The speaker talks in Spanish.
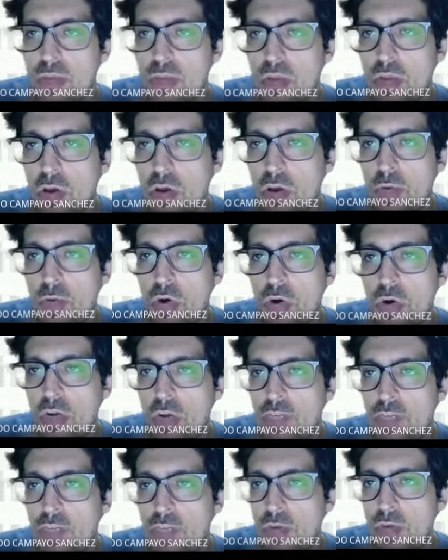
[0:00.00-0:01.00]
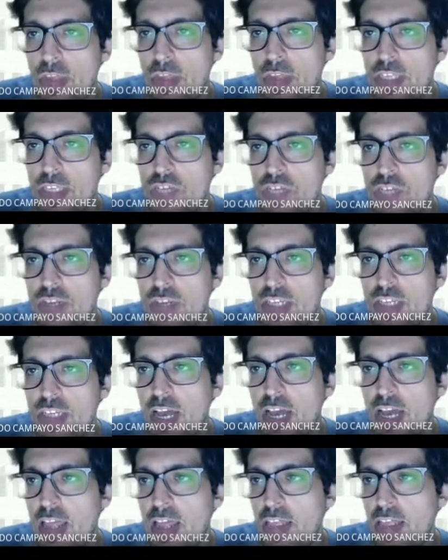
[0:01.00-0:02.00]
como corresponde. Esta es una
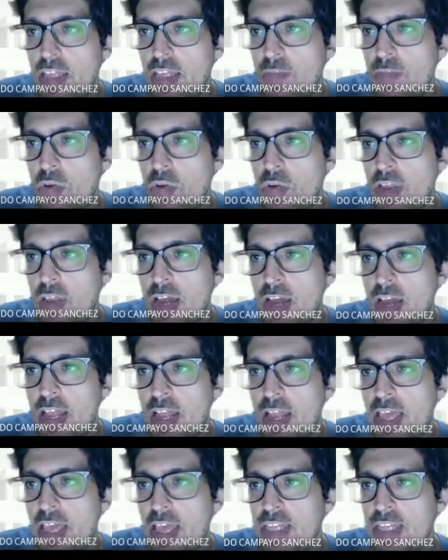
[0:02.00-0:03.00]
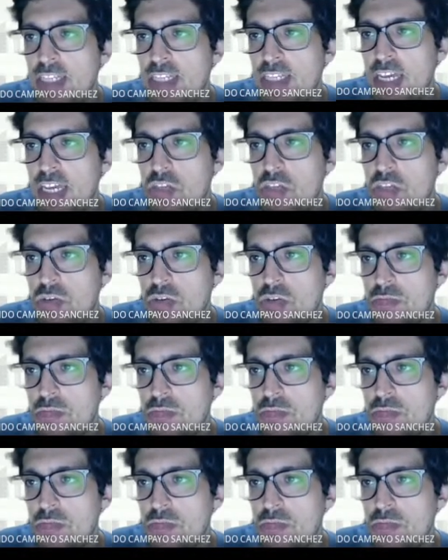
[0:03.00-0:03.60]
escala de tipo ordinar en sexo.